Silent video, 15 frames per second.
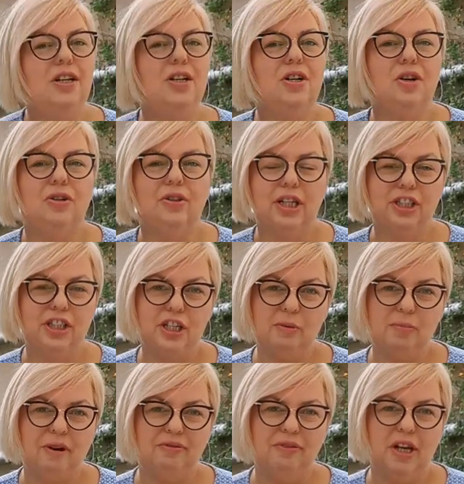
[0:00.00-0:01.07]
tylko o nasze
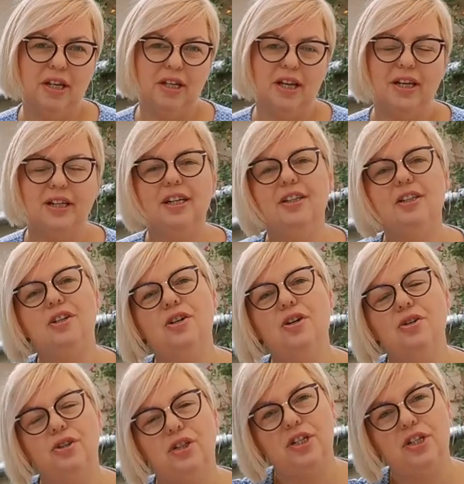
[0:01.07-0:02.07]
zbawienie, nie tylko o